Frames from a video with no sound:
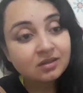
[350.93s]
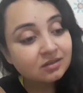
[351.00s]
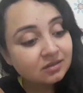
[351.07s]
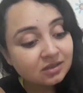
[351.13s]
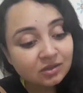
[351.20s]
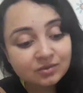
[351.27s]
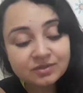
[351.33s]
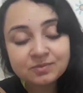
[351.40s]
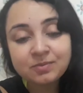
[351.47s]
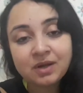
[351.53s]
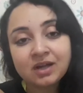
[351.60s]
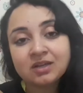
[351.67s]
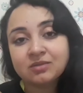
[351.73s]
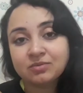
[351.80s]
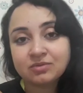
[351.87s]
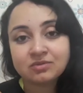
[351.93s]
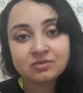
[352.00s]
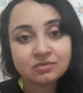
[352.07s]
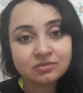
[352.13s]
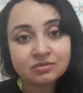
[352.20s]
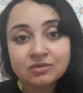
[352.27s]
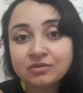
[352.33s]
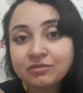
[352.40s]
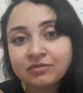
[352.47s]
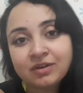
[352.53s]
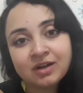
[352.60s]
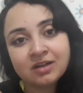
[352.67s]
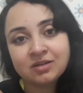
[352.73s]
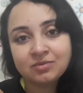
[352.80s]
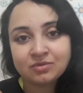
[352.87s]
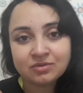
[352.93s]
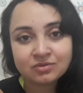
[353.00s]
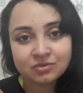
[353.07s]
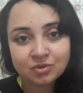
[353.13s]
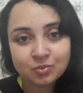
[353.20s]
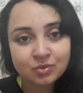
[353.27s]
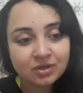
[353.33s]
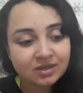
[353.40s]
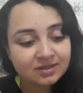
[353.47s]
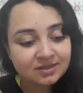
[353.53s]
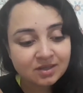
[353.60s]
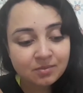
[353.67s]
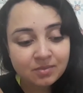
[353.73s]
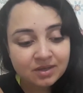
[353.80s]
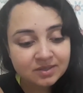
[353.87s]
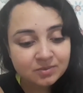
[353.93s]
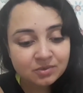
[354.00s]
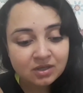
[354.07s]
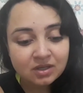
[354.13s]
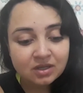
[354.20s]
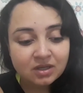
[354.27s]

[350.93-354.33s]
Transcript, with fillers: Não espalhe para os outros, não fale para os outros, porque assim mesmo